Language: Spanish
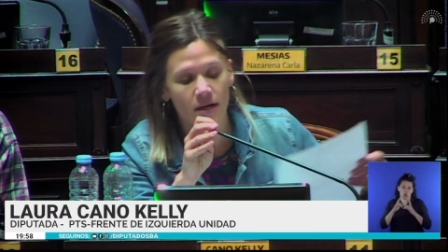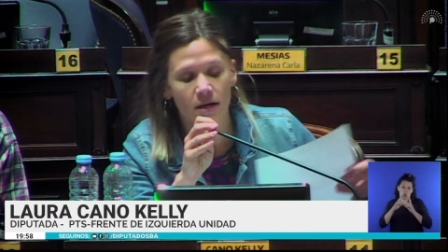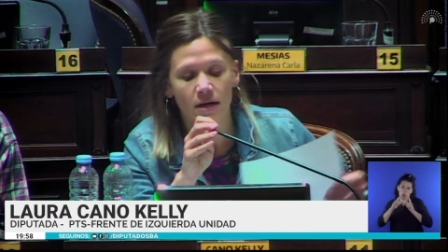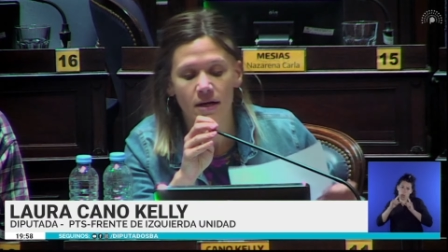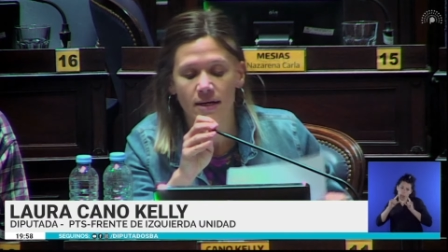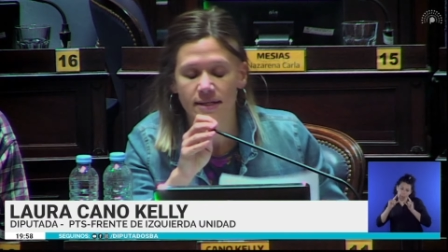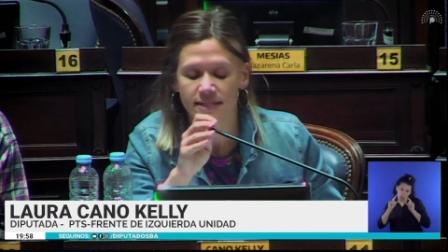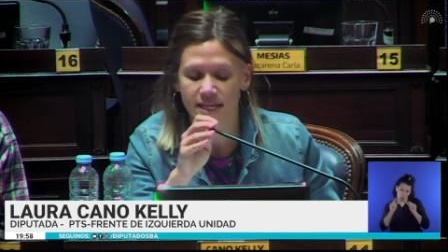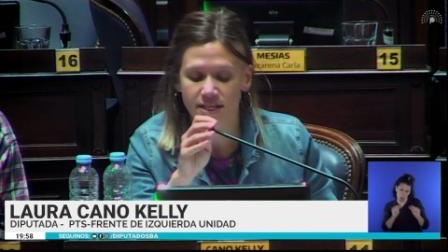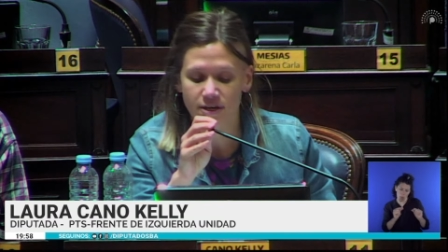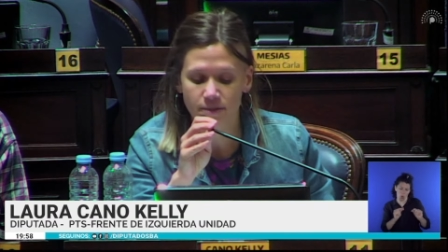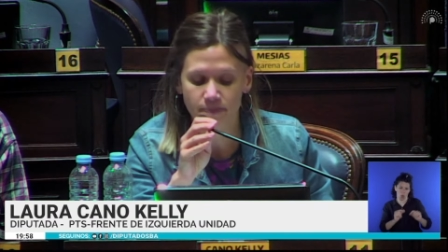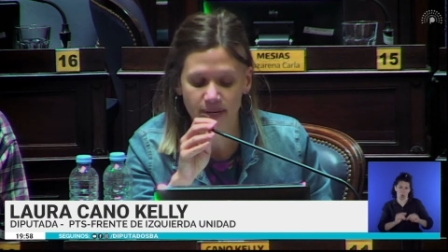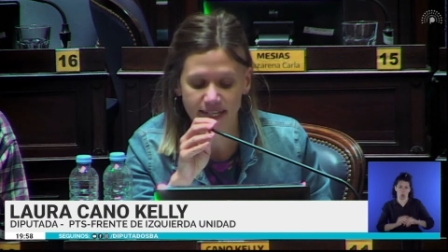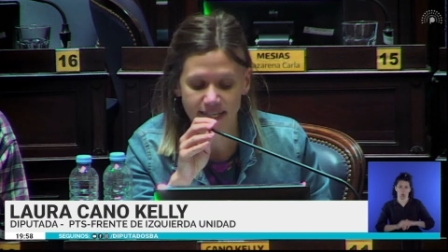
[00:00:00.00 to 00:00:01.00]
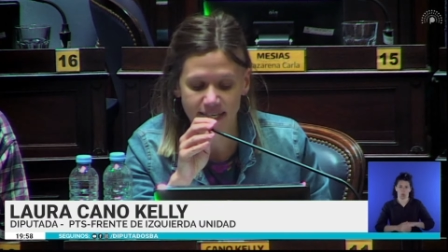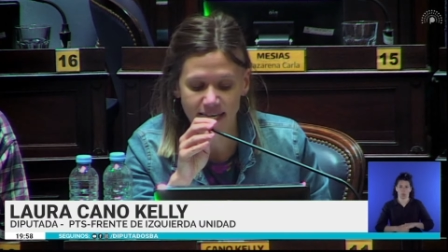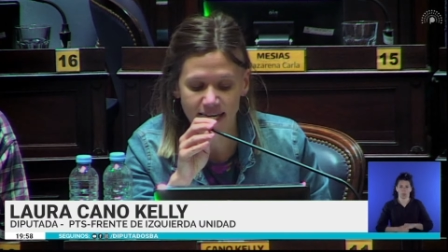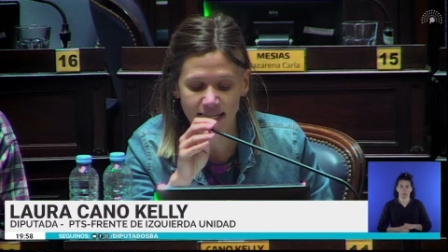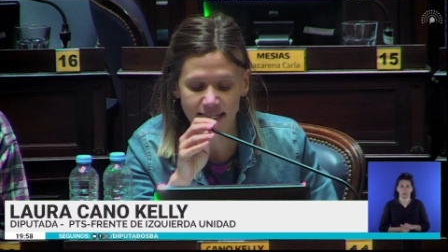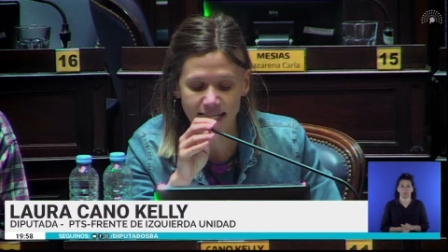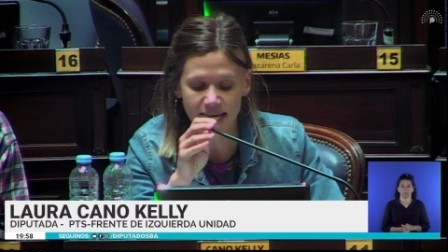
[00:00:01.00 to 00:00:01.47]
Señor
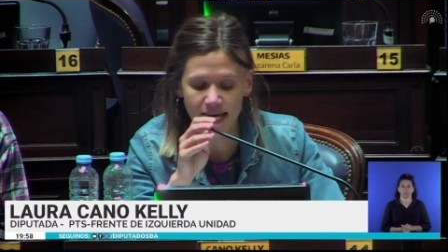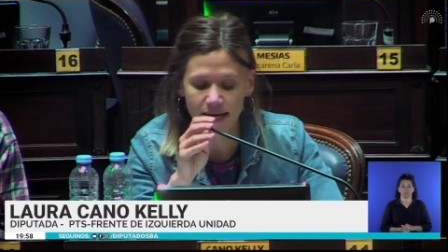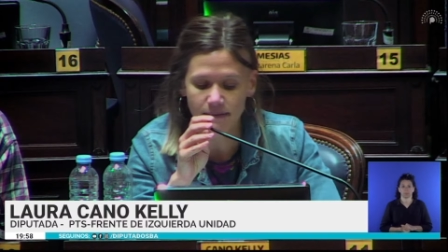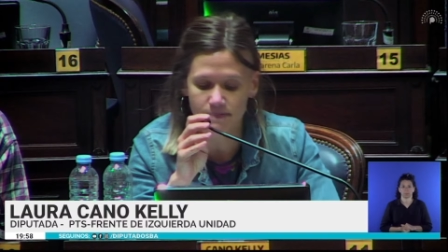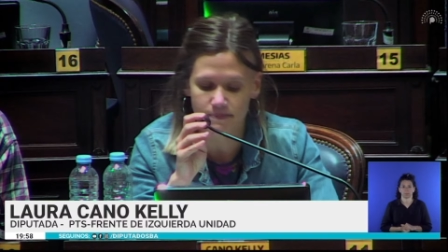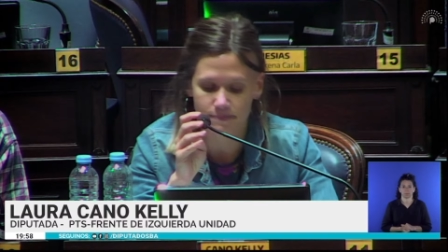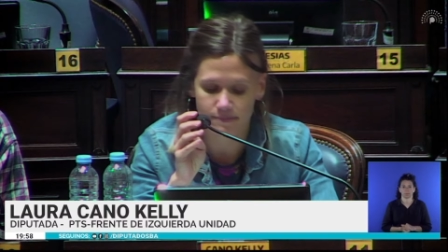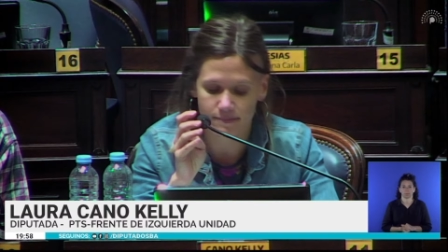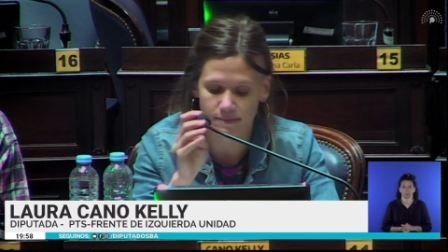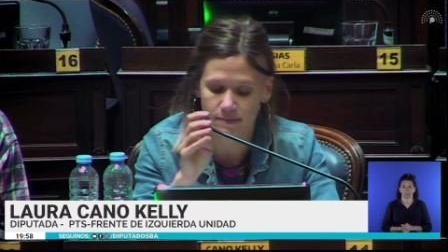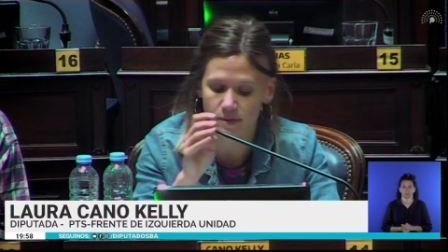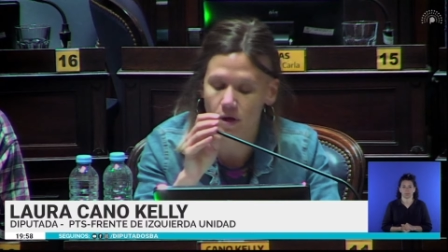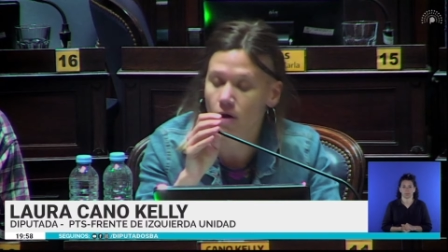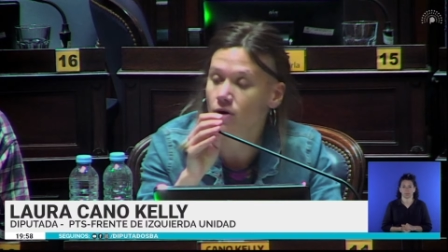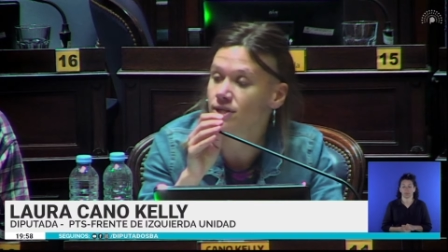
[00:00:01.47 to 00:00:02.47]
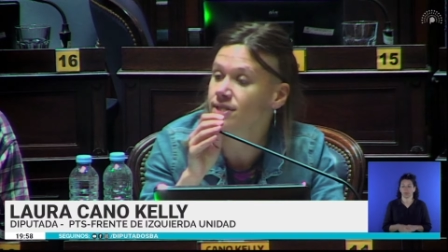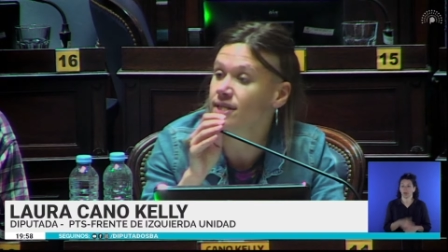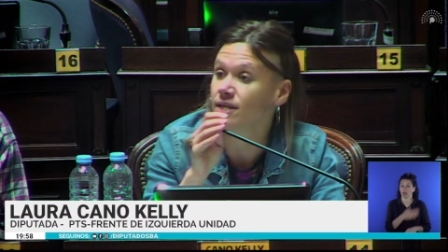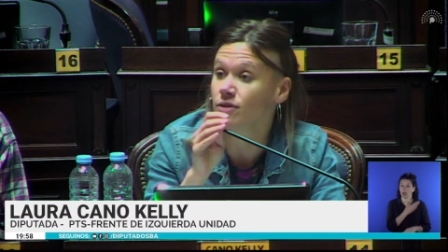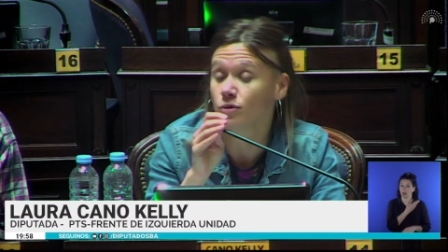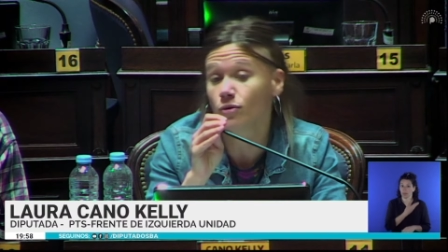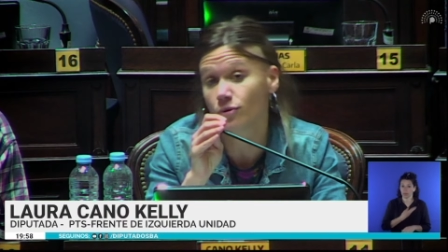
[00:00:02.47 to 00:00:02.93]
presidente, hoy
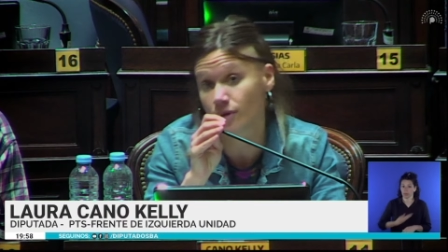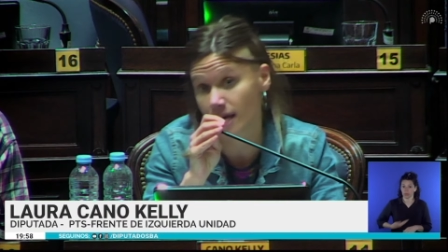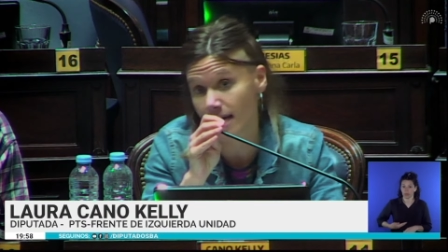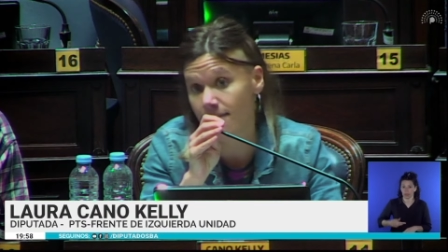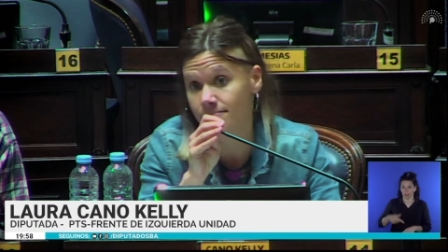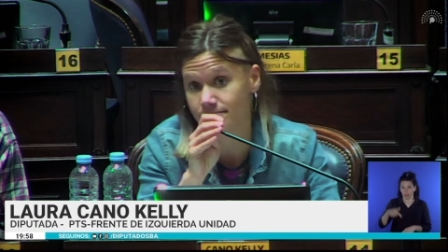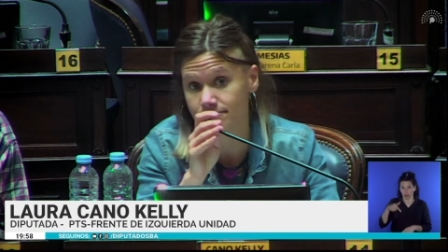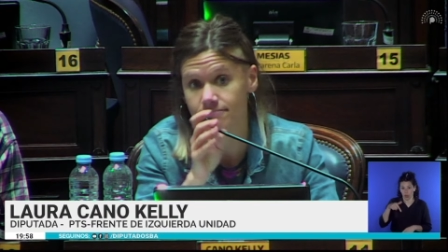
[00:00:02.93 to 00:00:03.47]
sin duda